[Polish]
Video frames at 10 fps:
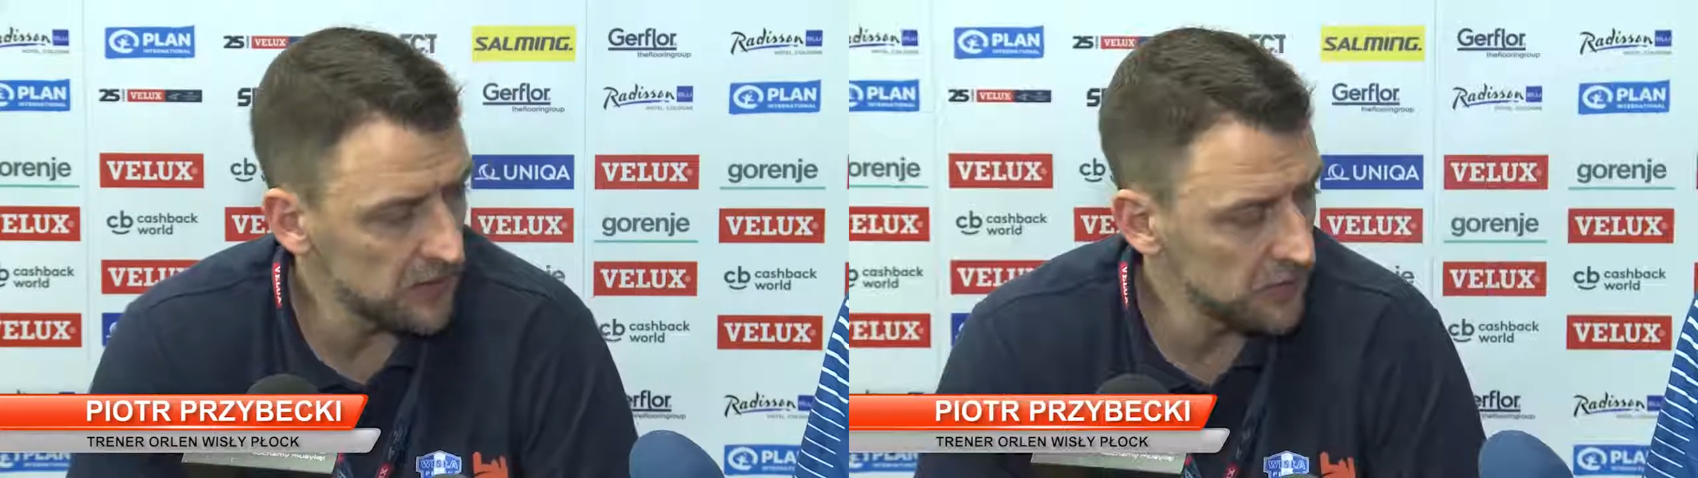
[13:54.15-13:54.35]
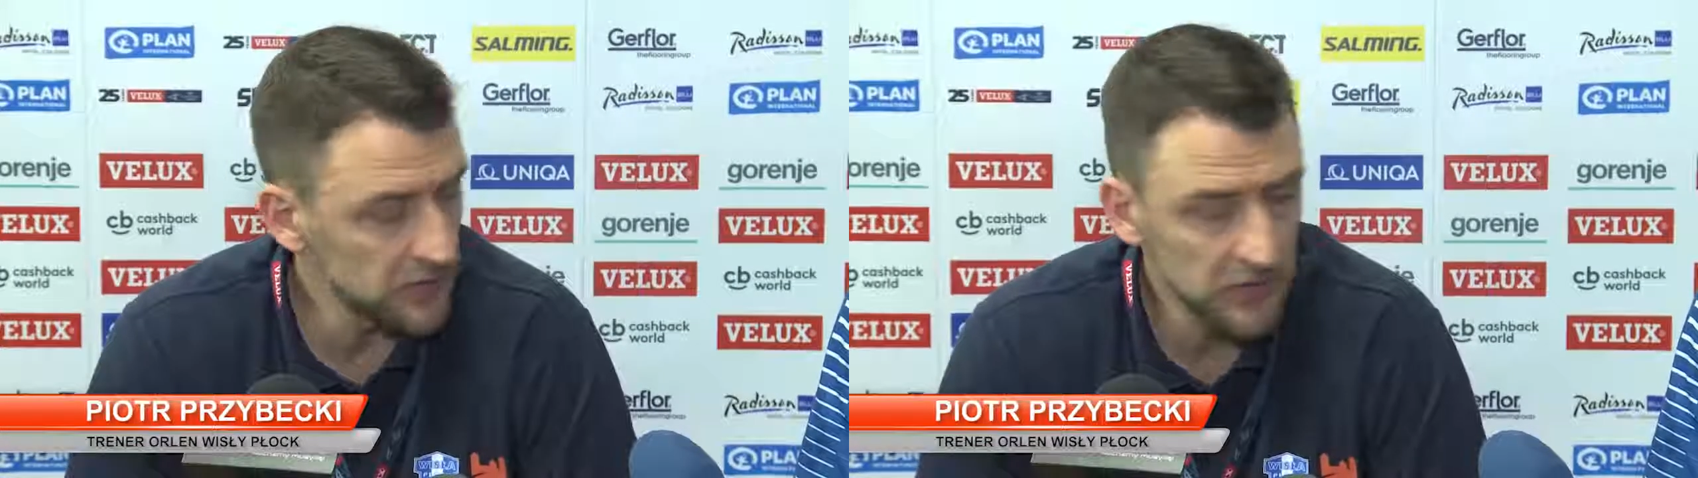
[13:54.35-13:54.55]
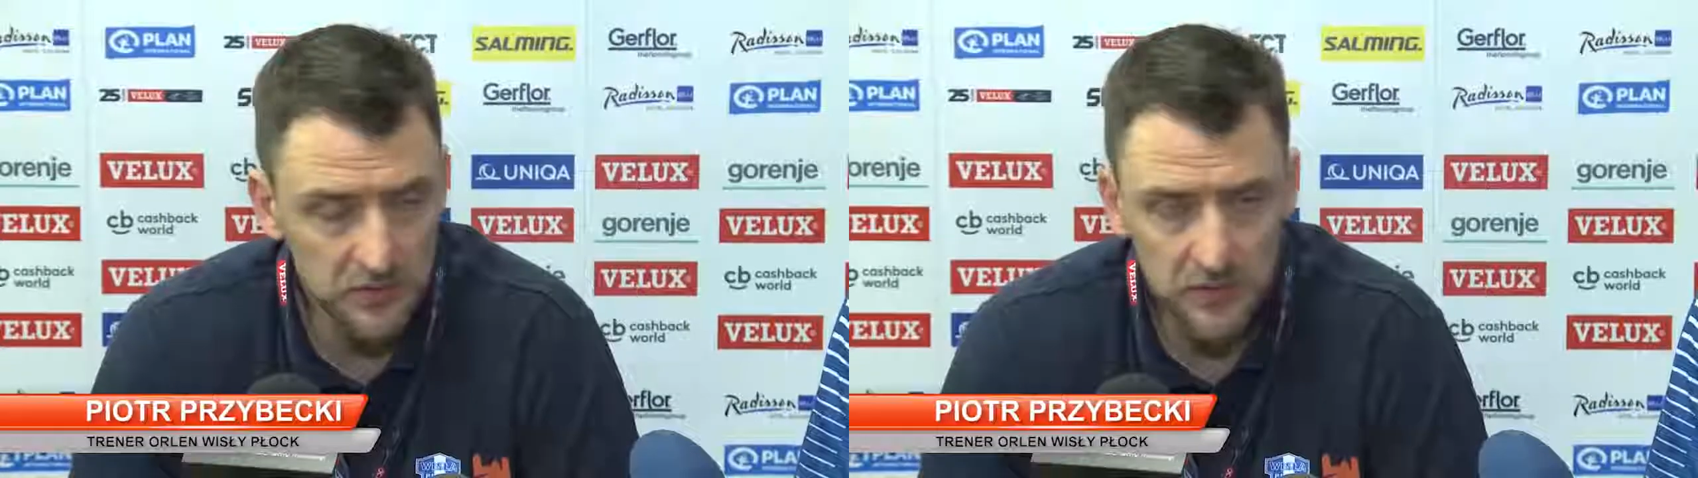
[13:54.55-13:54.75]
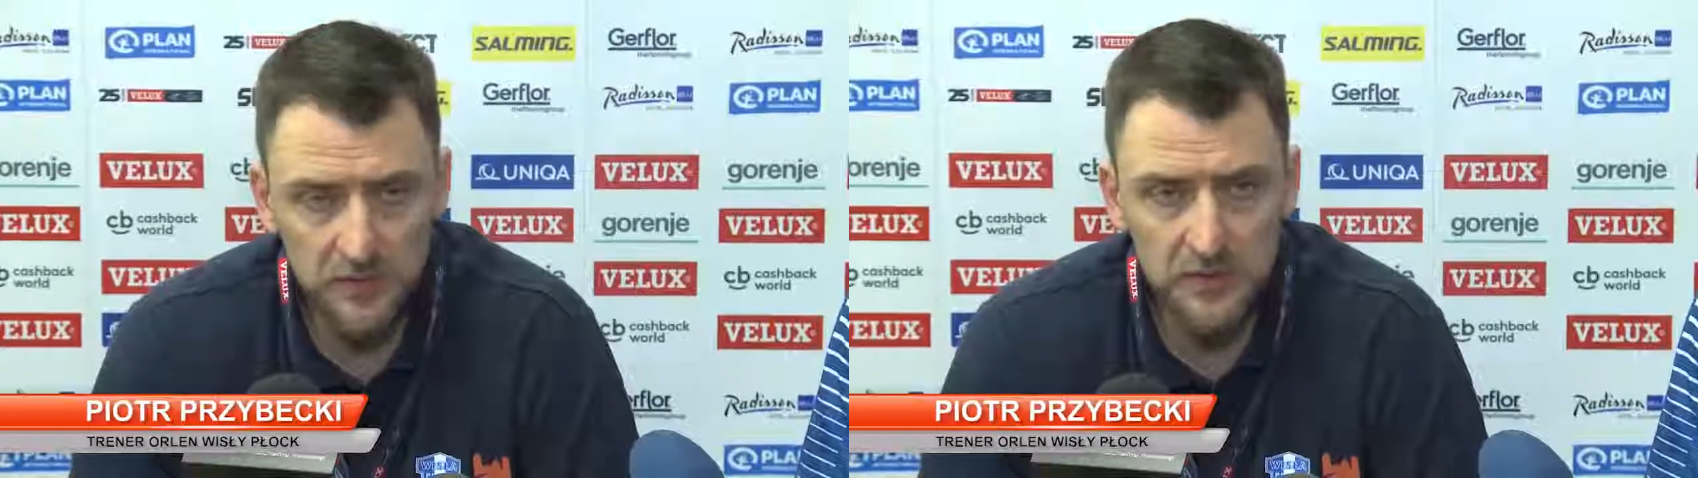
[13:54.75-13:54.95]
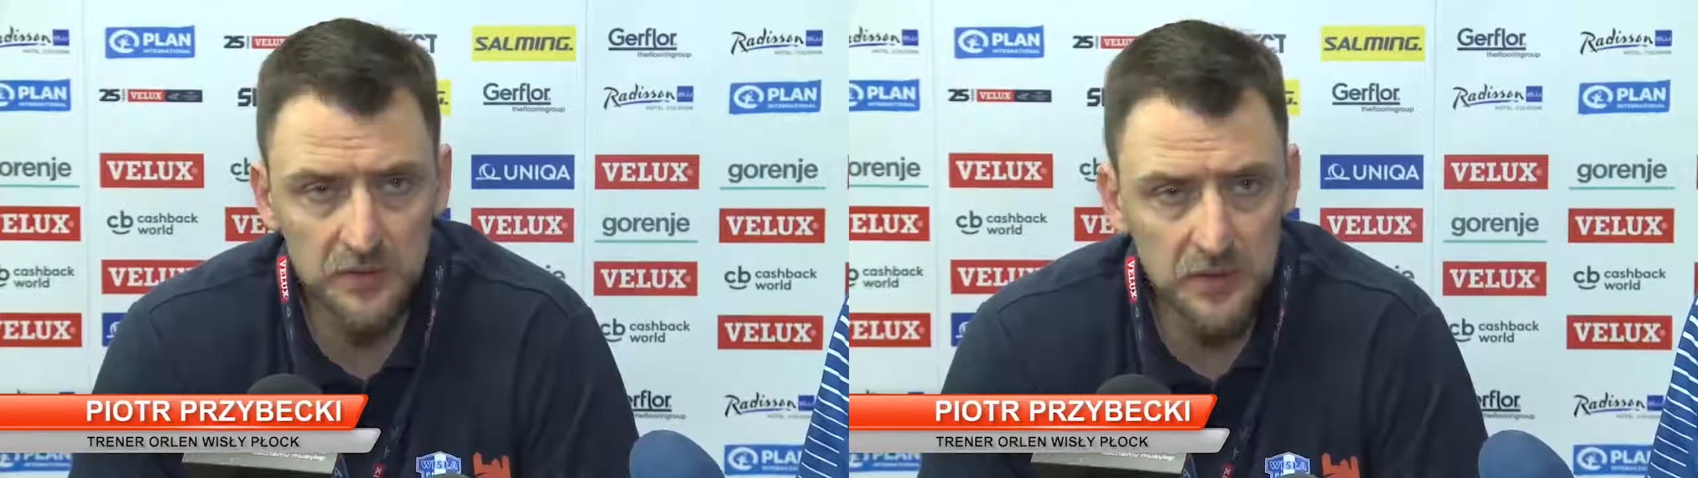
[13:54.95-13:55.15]
ale nie można
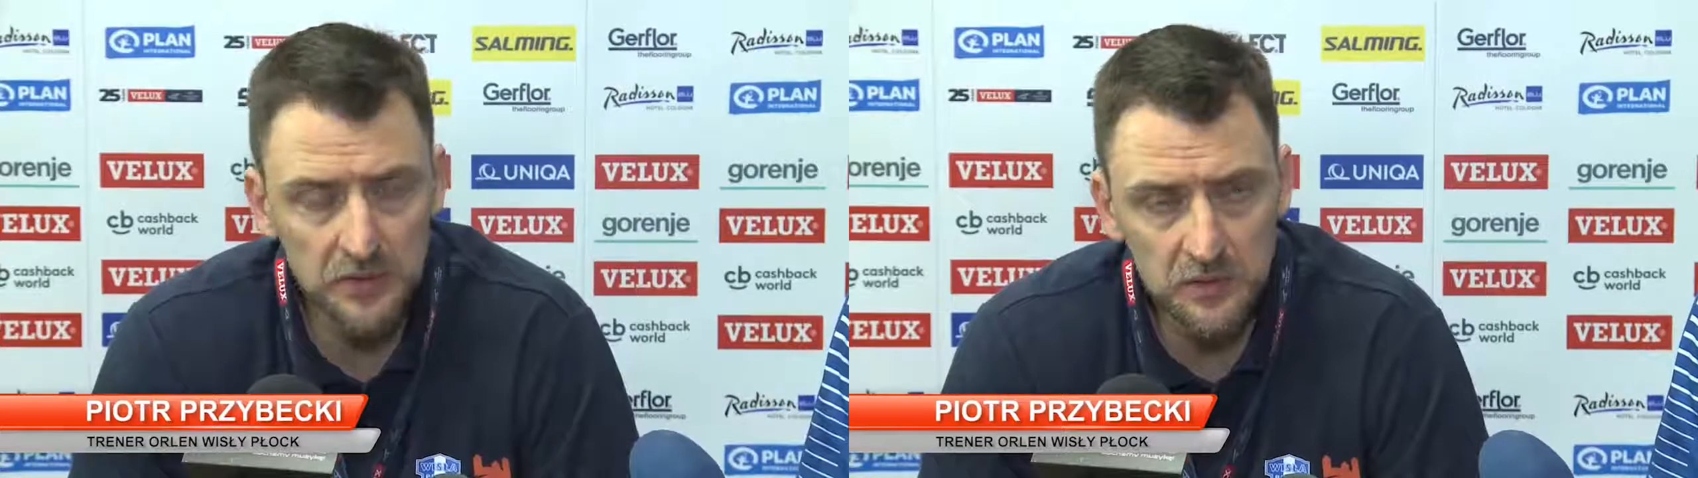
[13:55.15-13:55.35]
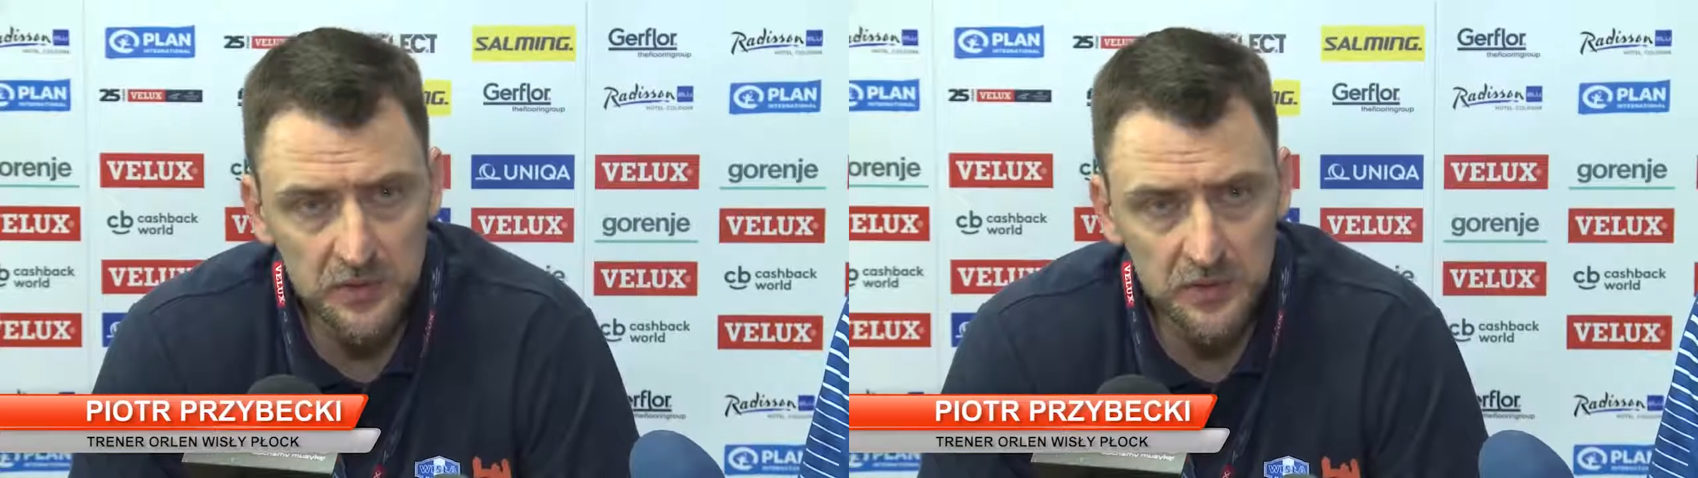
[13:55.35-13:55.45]
oczekiwać od tego,